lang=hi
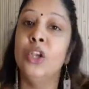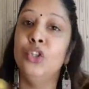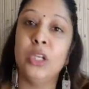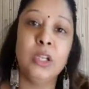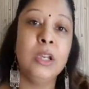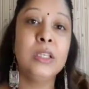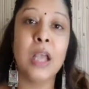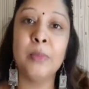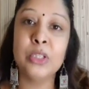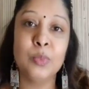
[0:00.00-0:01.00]
जनरली
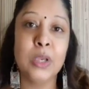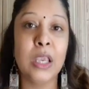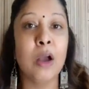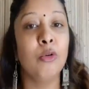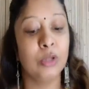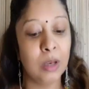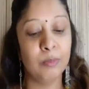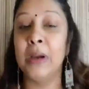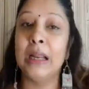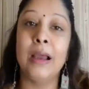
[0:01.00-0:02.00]
समझ में क्या होता है हम
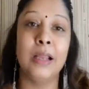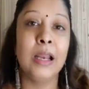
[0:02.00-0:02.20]
बनाना